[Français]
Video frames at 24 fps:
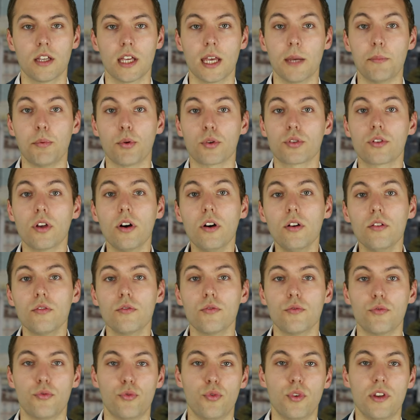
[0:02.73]
Et pourtant,
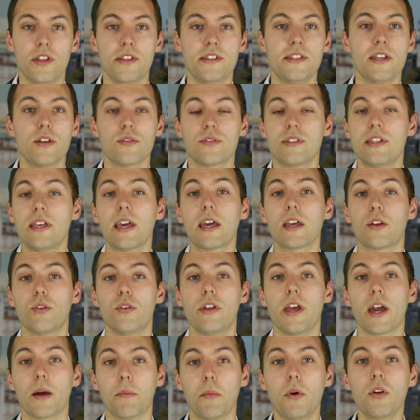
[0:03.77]
vous lisez aussi
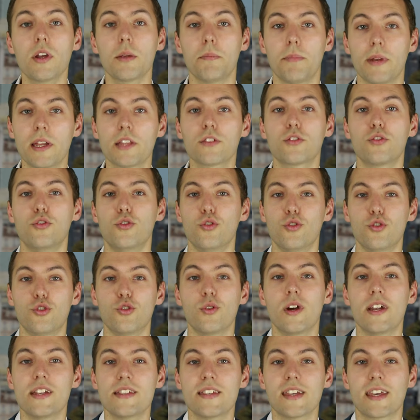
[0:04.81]
régulièrement les plaintes de
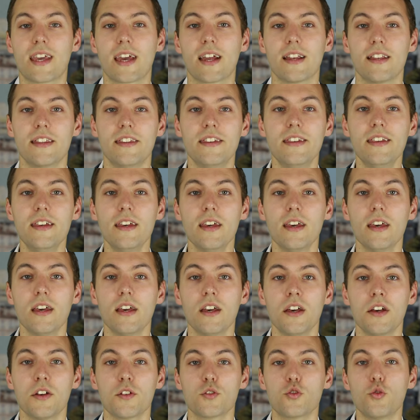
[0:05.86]
Joël Secaldi
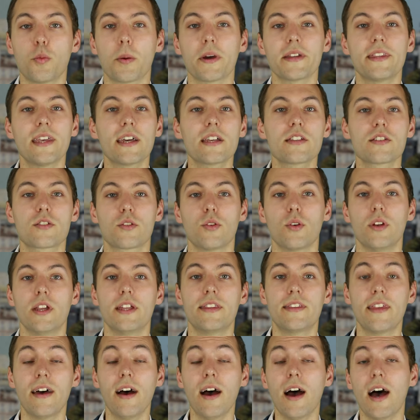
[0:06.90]
sous prétexte que
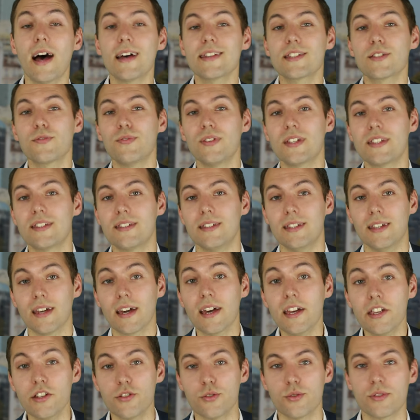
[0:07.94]
l'État
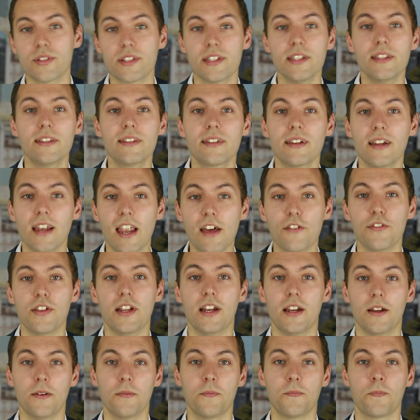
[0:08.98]
asphyxierait, je cite, la
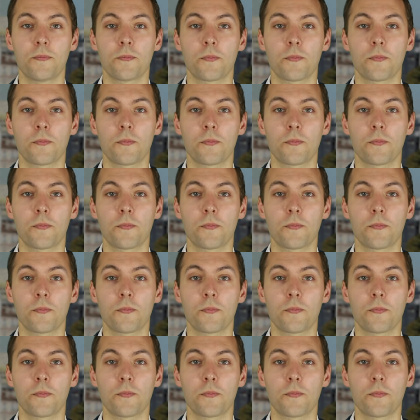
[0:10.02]
ville.